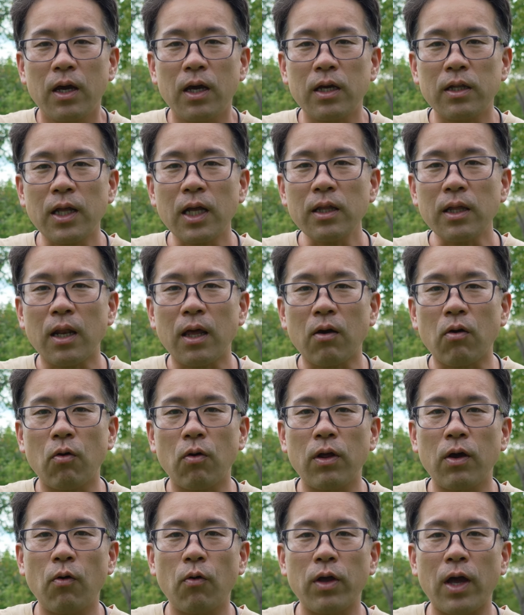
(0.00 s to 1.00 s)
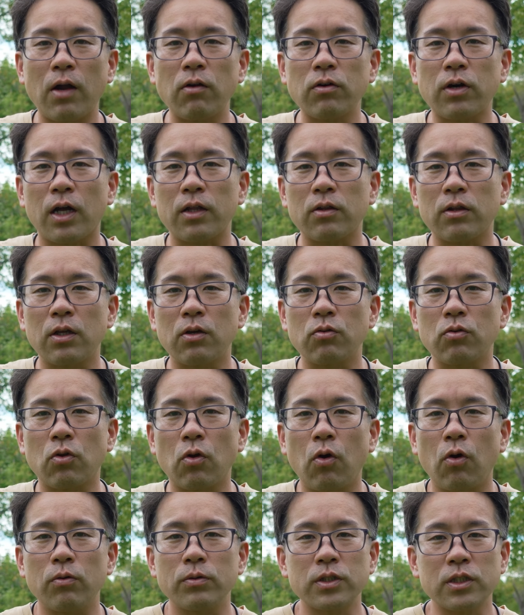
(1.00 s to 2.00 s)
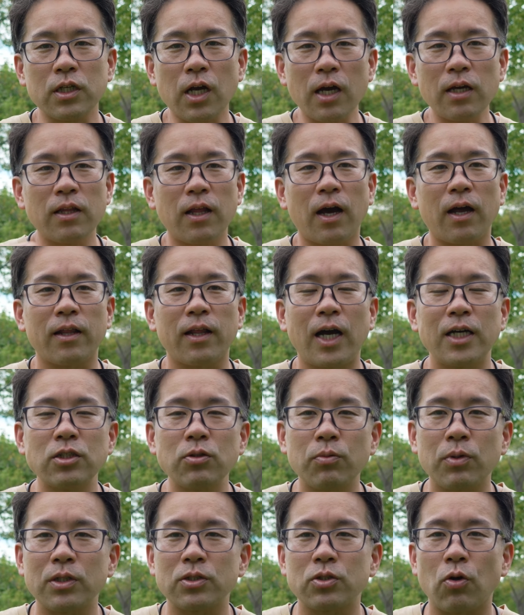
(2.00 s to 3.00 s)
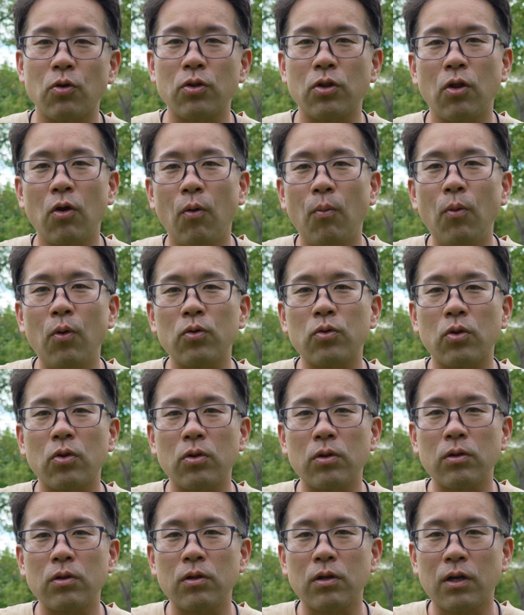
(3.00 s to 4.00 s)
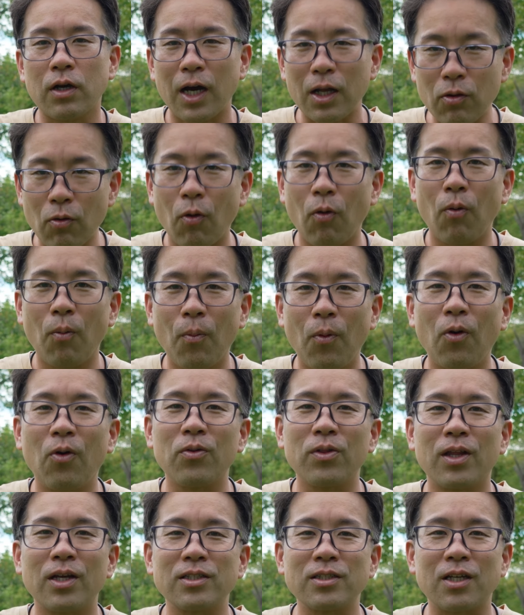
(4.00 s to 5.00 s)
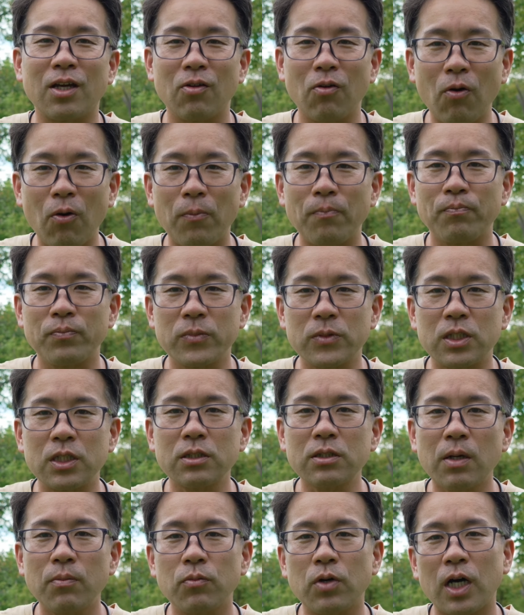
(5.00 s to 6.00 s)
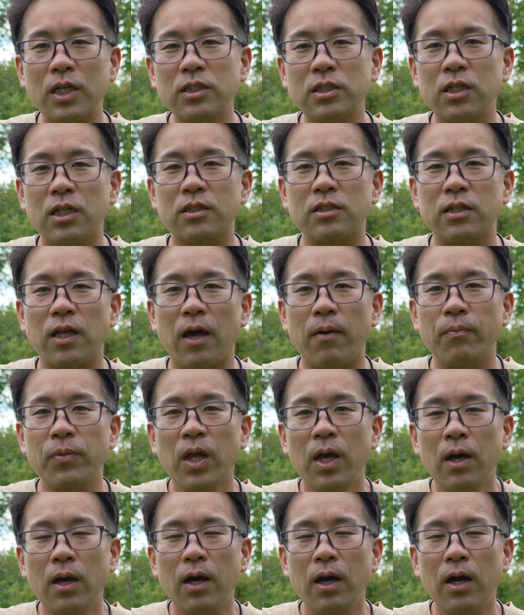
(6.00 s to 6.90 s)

えー、なんでねこれをやるかっていうと近いんだから大丈夫でしょうって思うかと思うんですけど実は昔ですね、